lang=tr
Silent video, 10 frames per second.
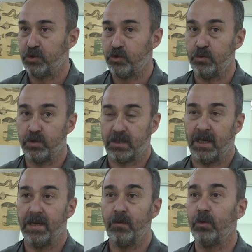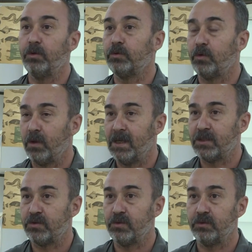Çünkü sahip olduğu
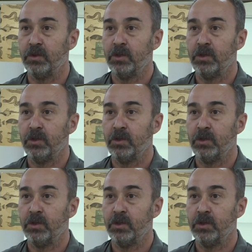koleksiyon